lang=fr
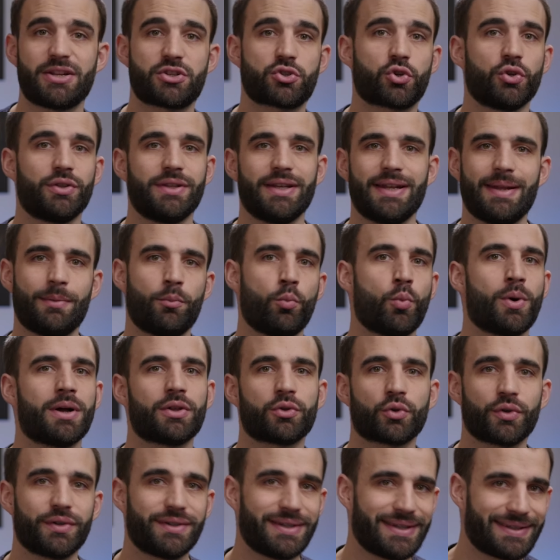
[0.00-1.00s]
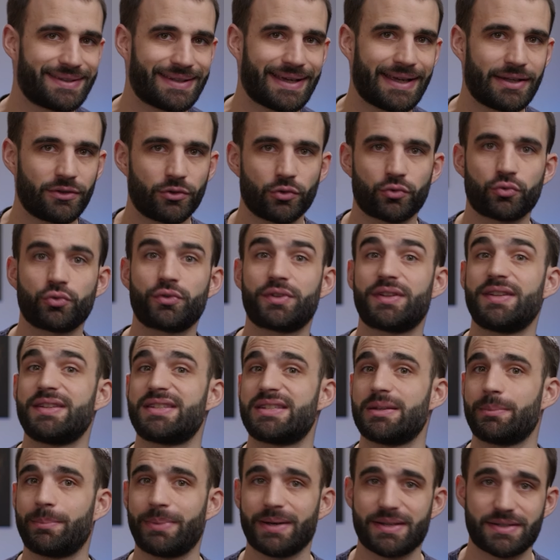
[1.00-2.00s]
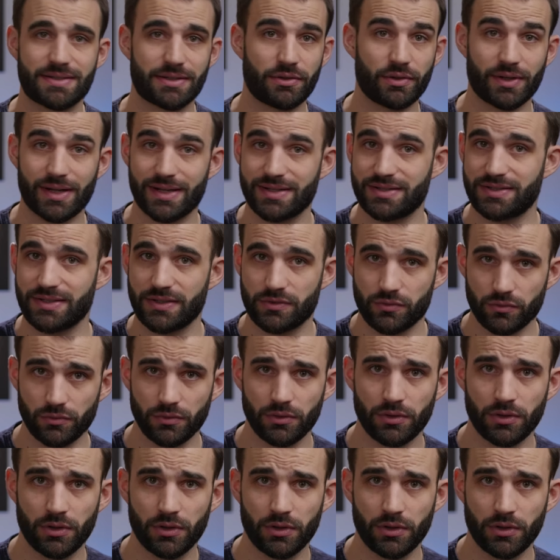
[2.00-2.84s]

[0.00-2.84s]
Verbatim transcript: je connais les moindres détails de tout ce qui s'est passé dans la saison.